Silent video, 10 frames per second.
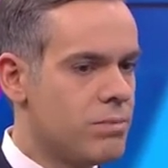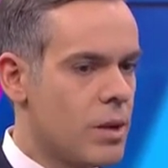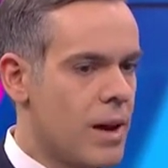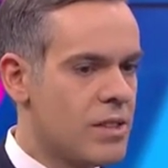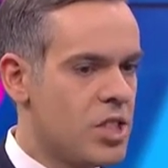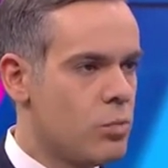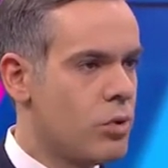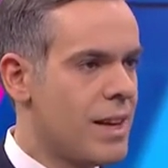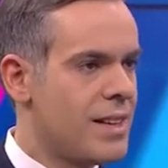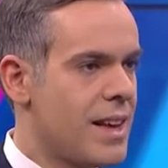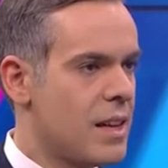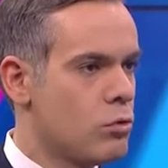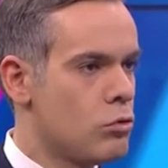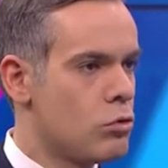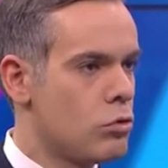yabancıyı buraya
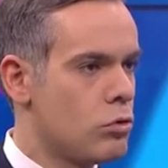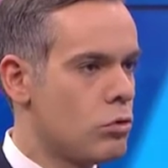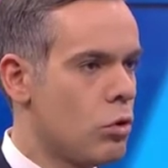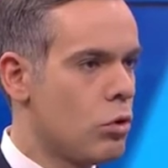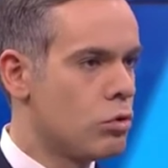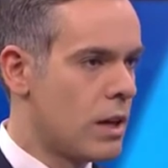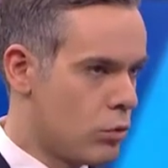iten unsur ne oldu?